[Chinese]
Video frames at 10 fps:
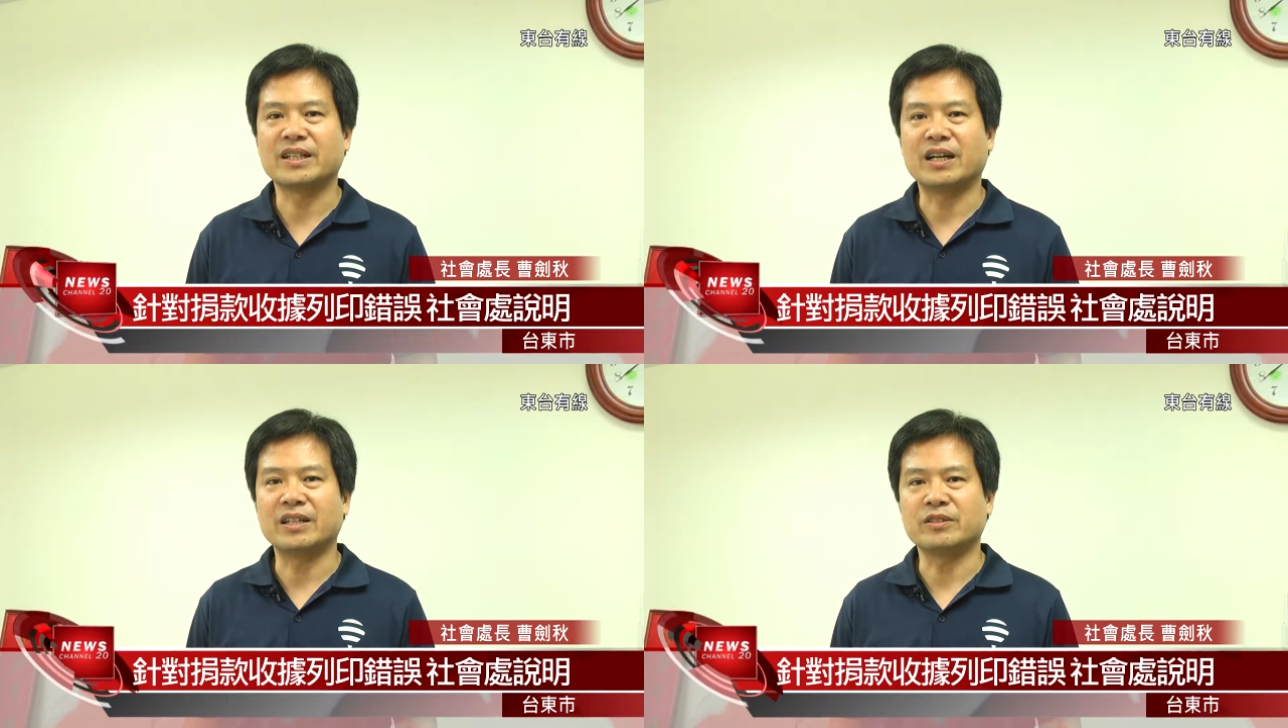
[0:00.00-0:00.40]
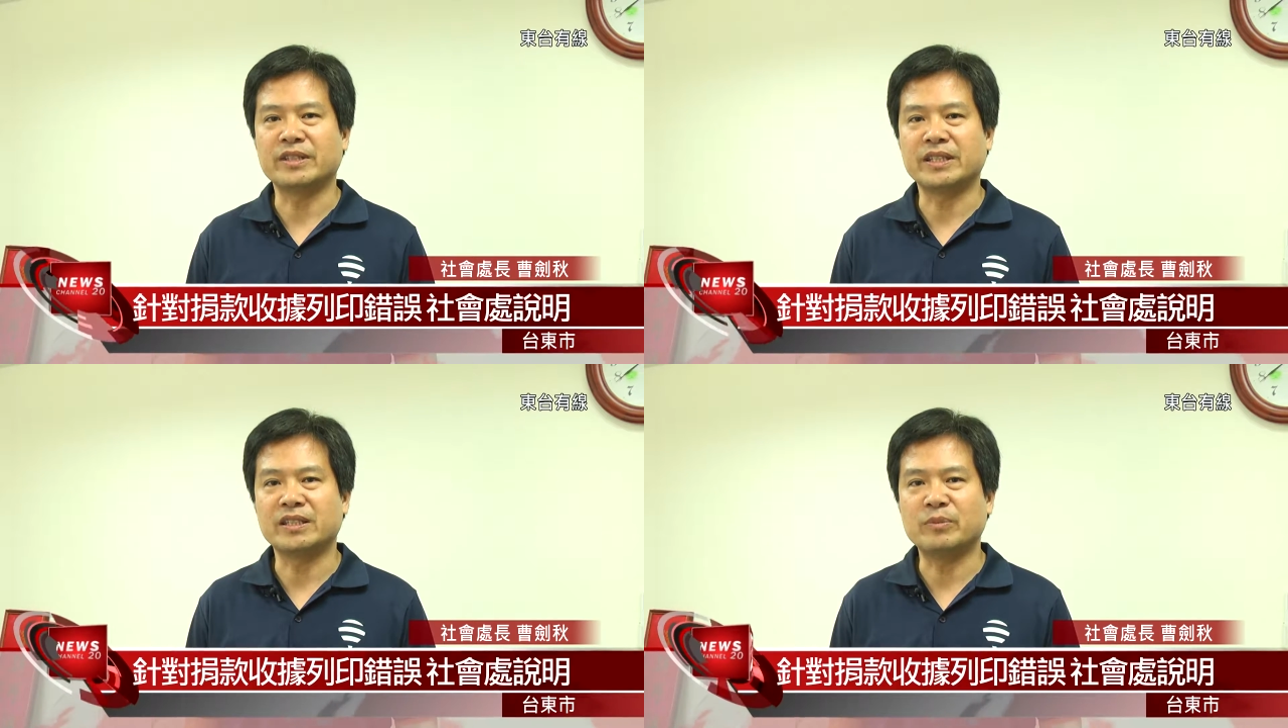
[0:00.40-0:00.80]
还有
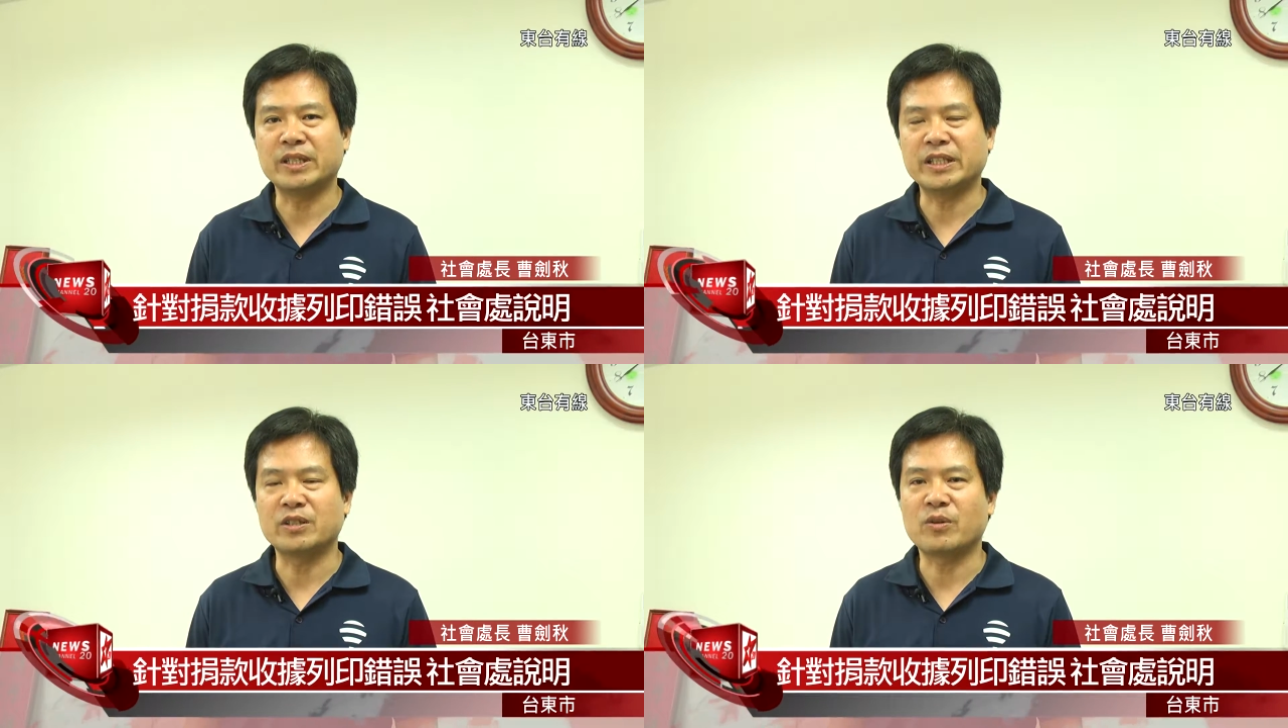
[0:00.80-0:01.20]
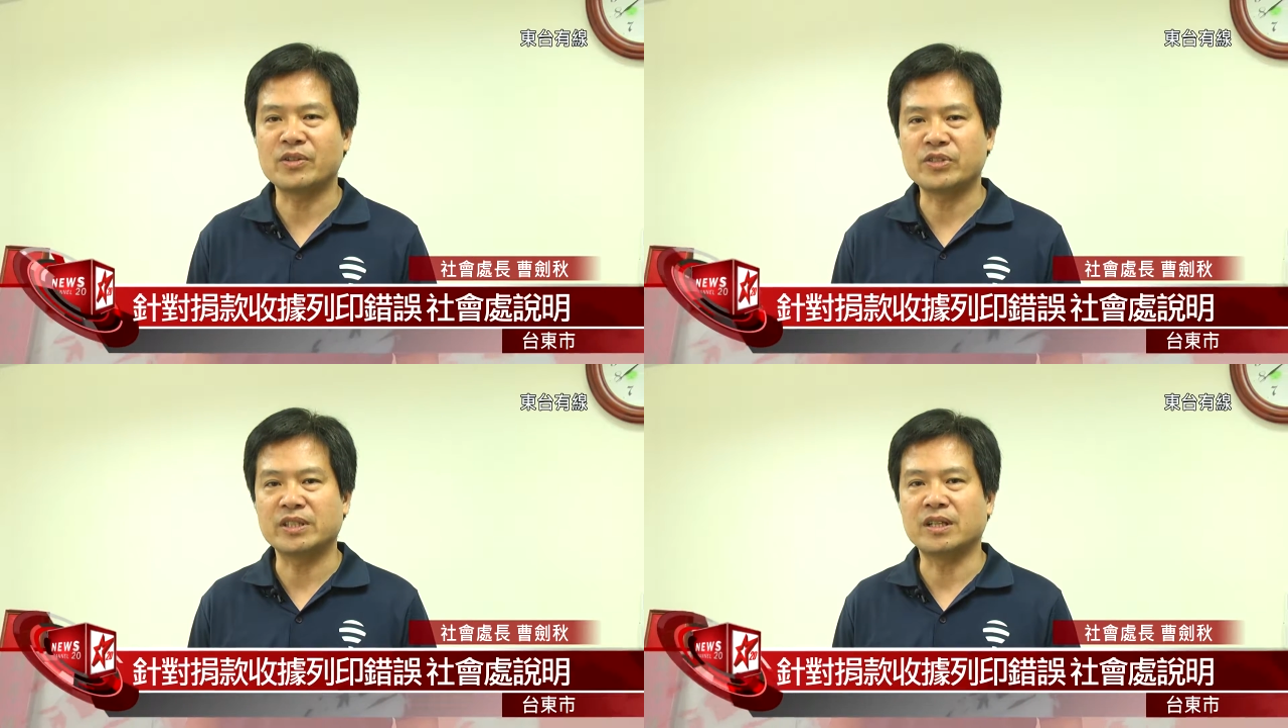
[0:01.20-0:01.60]
那一个媒体的
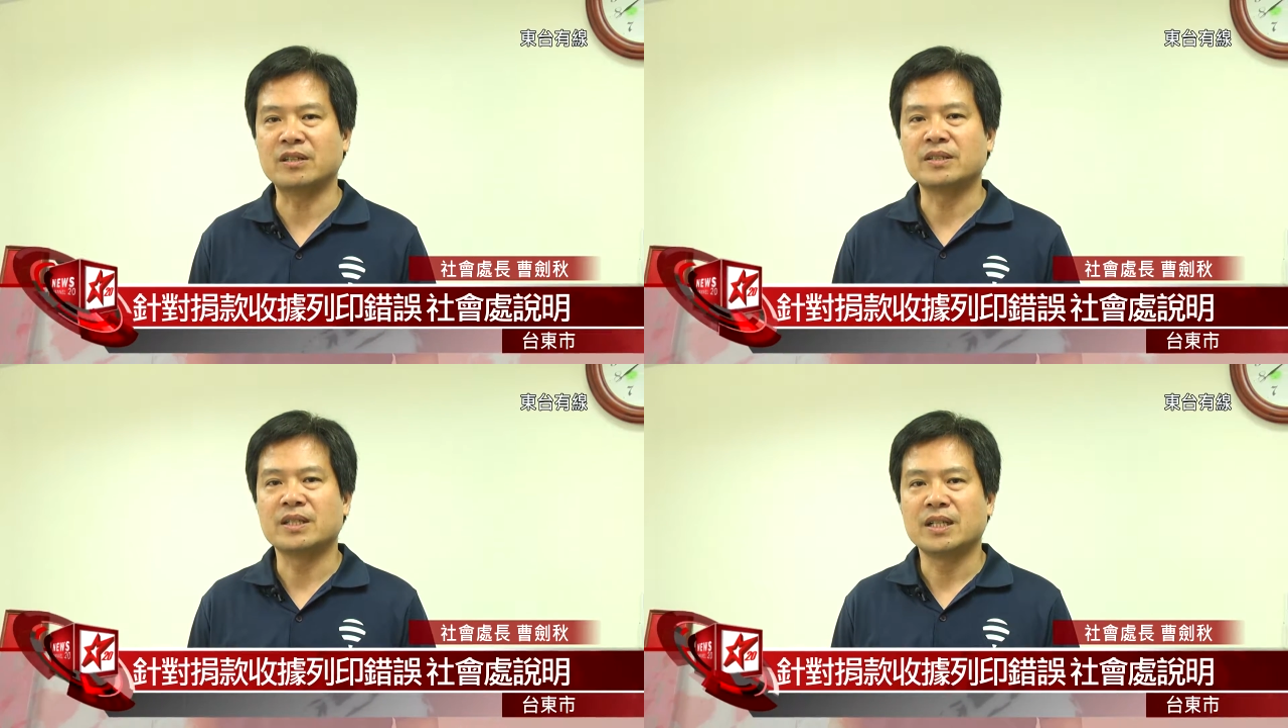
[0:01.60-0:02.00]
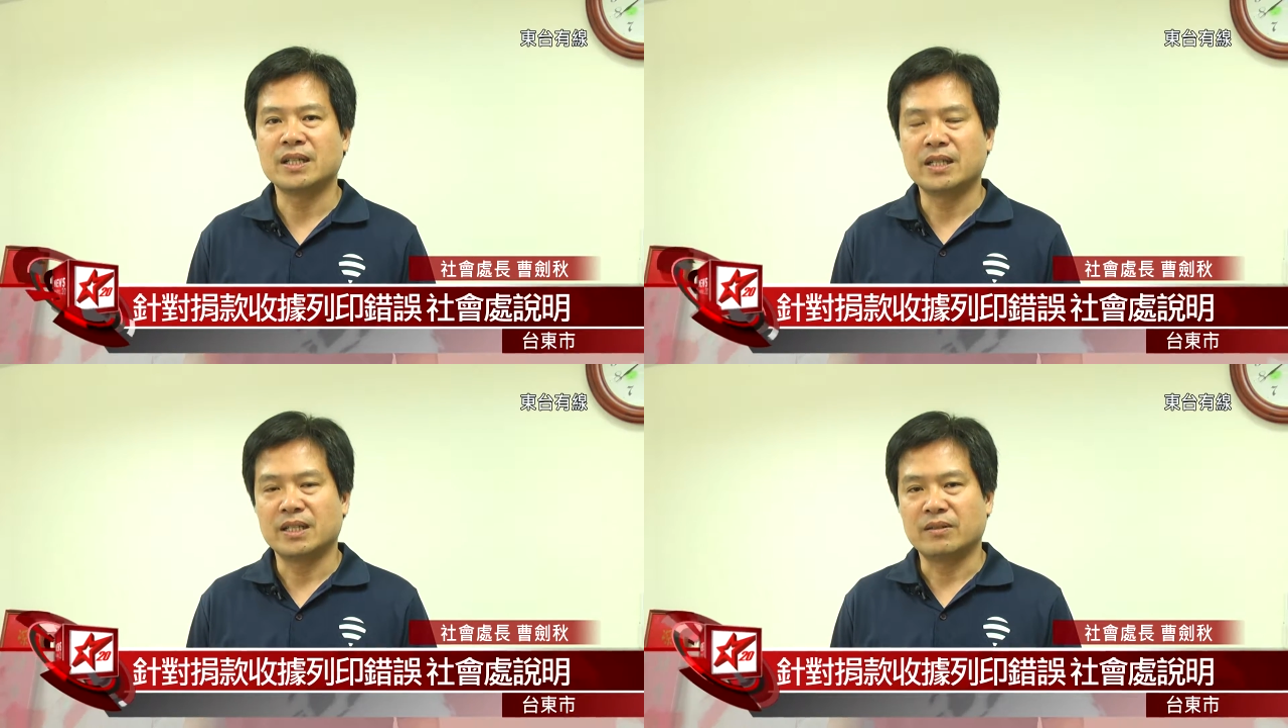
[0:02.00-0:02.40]
关心哈，
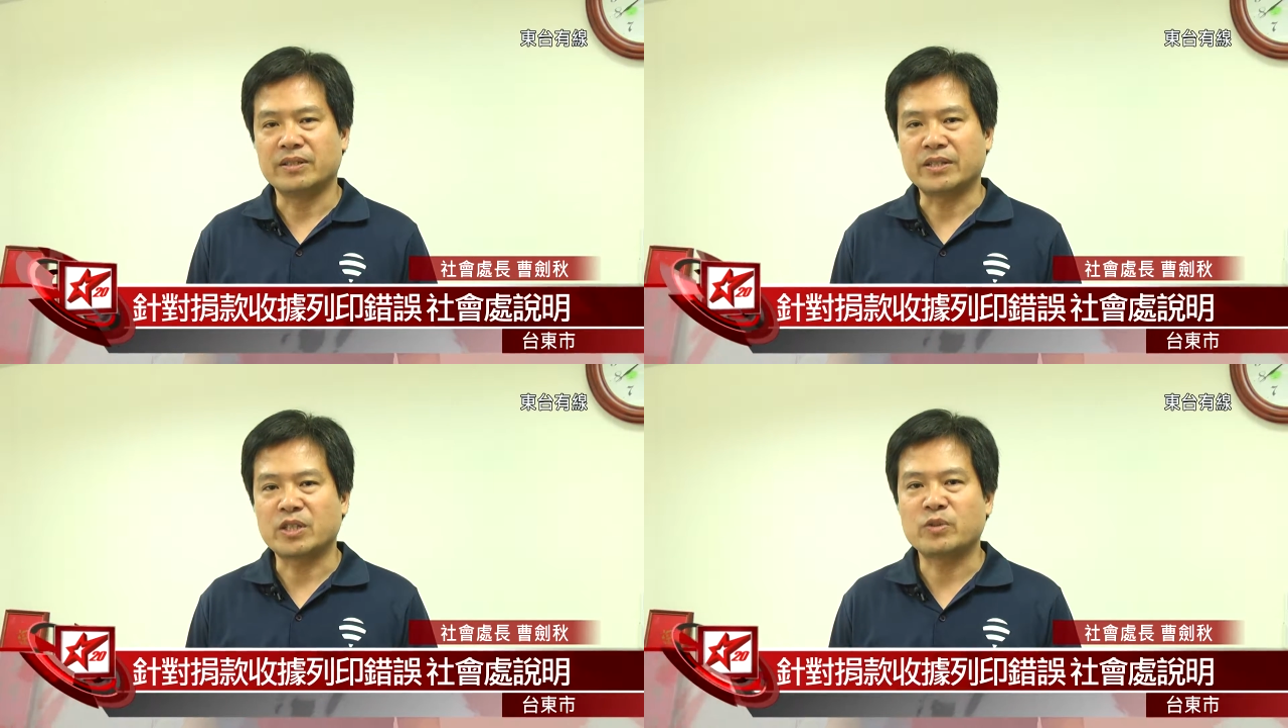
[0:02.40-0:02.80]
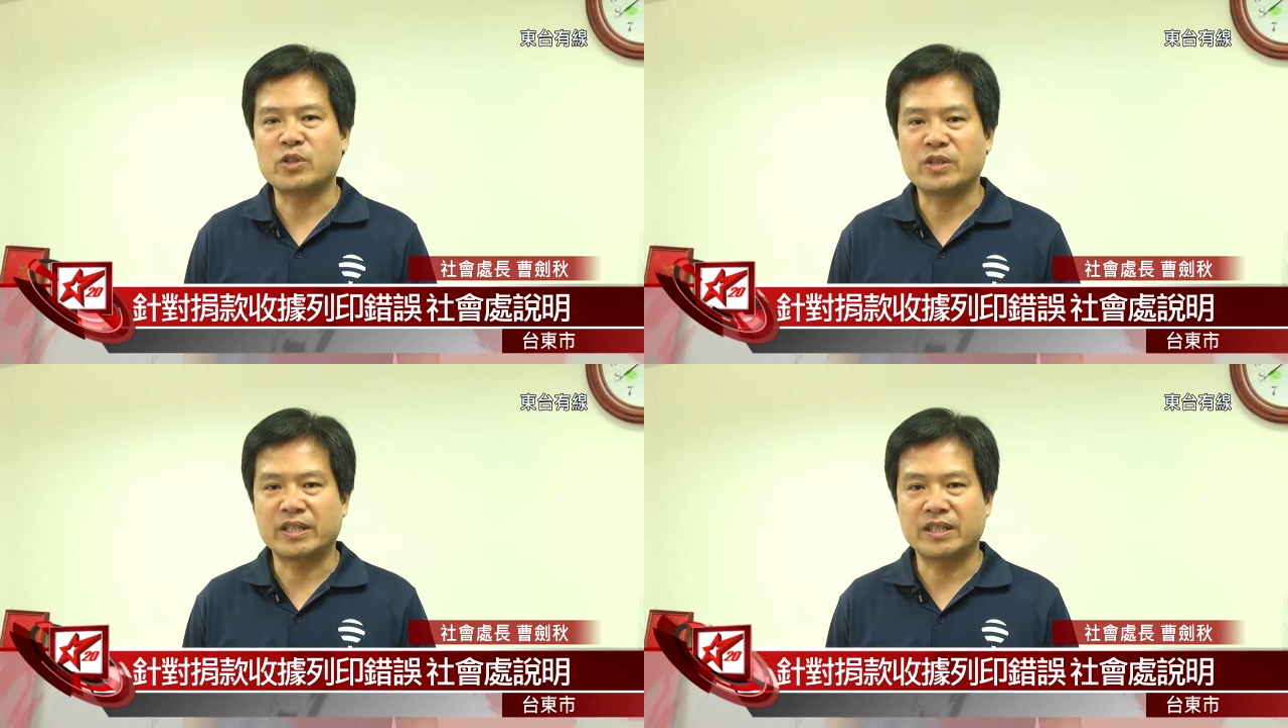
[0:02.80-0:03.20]
我想这
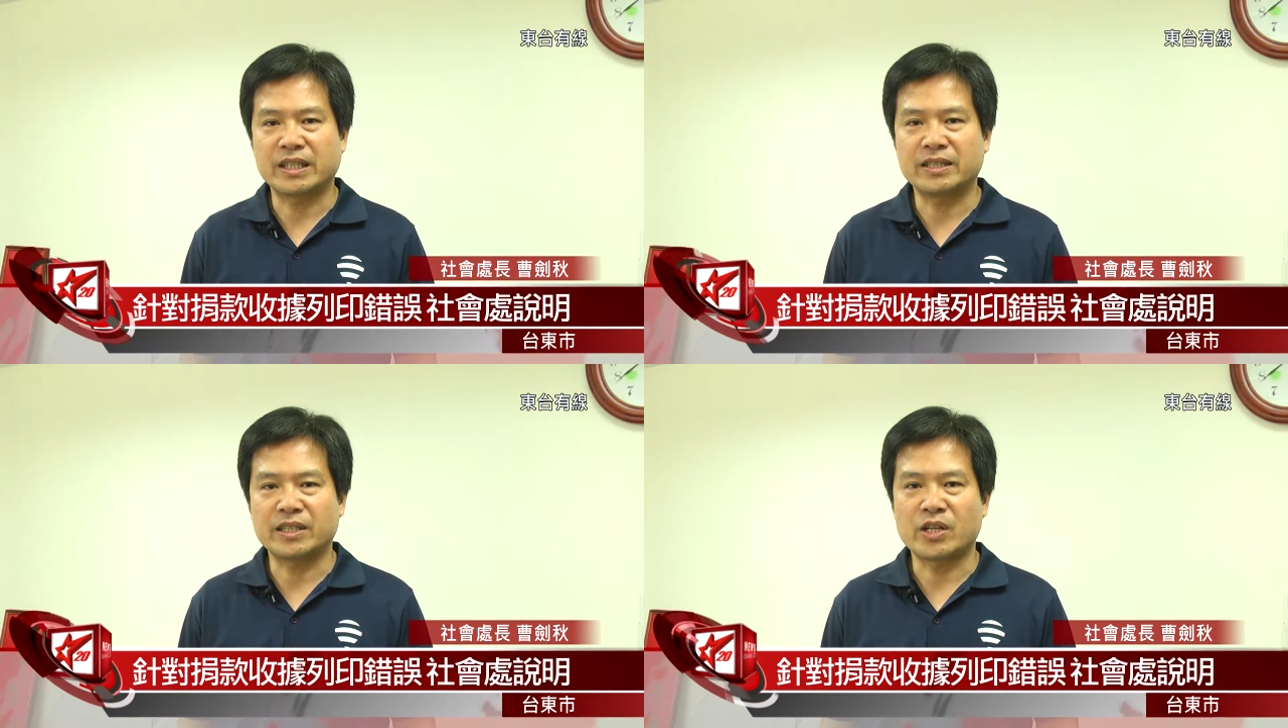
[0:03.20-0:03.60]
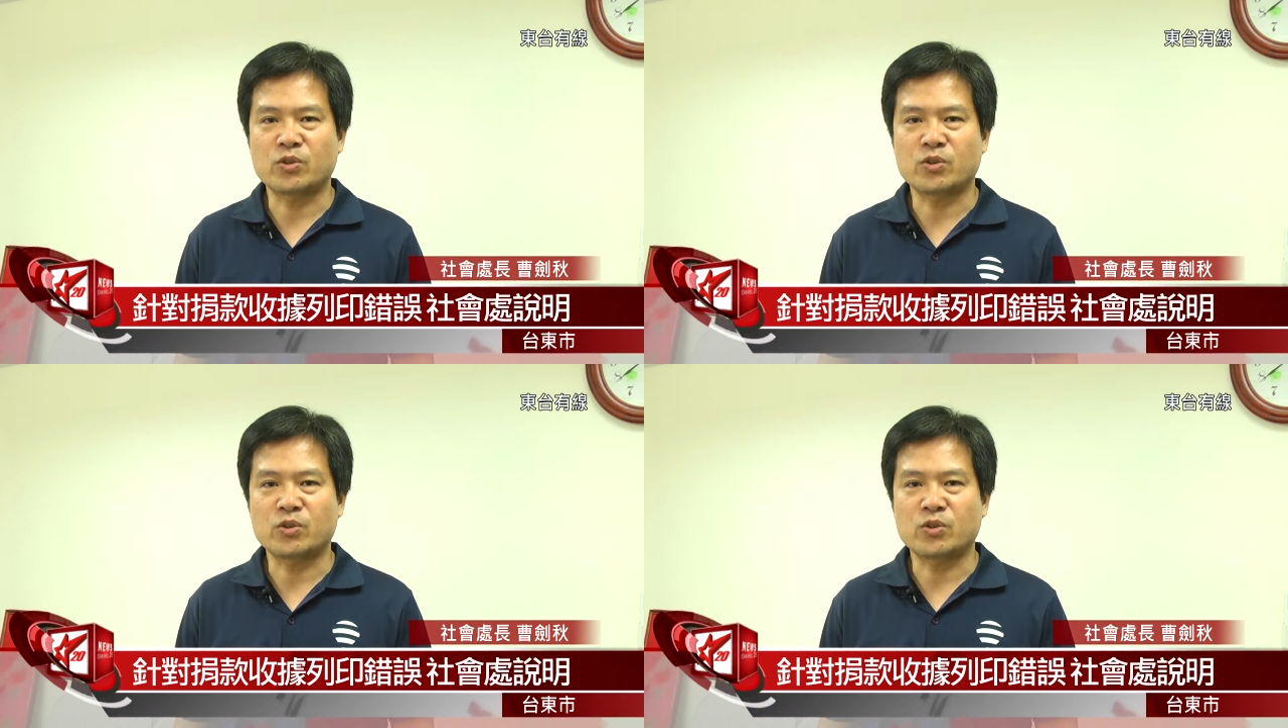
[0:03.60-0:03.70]
边正跟大家